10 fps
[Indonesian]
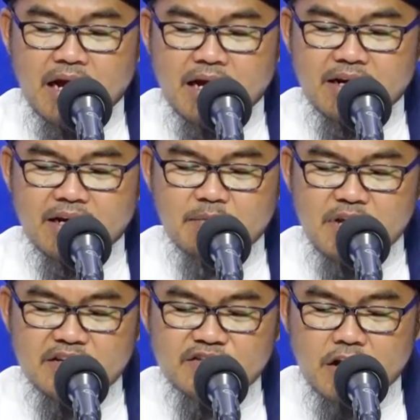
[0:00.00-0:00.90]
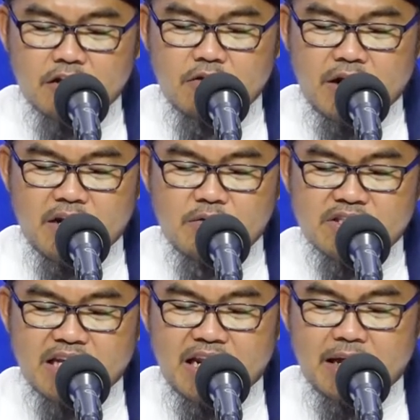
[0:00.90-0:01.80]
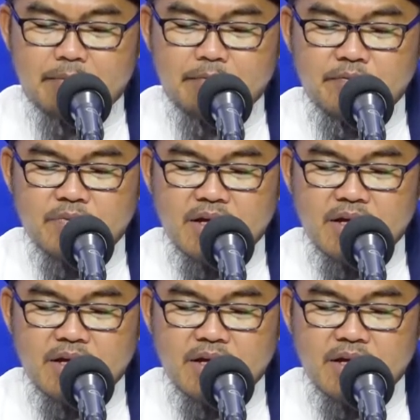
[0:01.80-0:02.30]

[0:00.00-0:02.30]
anna Nabi sallallahu alaihi wasallam